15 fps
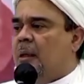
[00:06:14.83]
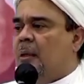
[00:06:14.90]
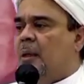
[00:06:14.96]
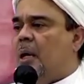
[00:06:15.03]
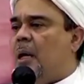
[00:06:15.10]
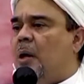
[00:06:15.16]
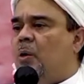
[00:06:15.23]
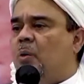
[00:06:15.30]

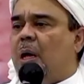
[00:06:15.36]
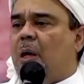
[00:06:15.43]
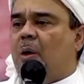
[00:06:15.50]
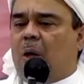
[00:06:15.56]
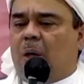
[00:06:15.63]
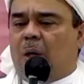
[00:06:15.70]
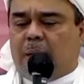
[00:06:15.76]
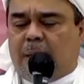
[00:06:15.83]
Nah, lalu
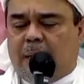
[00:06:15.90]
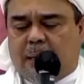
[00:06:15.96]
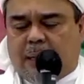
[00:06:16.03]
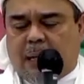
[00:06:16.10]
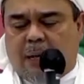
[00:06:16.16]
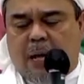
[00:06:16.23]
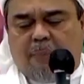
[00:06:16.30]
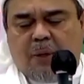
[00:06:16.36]
kalau Allah
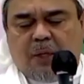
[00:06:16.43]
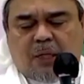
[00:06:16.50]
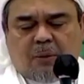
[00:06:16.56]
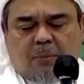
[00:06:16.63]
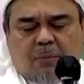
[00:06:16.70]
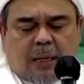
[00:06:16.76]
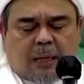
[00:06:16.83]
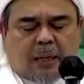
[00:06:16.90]
jadikan Nabi
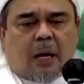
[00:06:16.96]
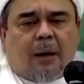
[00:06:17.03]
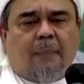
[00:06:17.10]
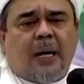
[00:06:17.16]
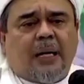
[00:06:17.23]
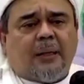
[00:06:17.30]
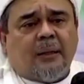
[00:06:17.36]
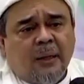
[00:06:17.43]
sebagai
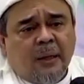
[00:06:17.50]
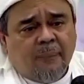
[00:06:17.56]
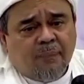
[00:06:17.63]
rahmat,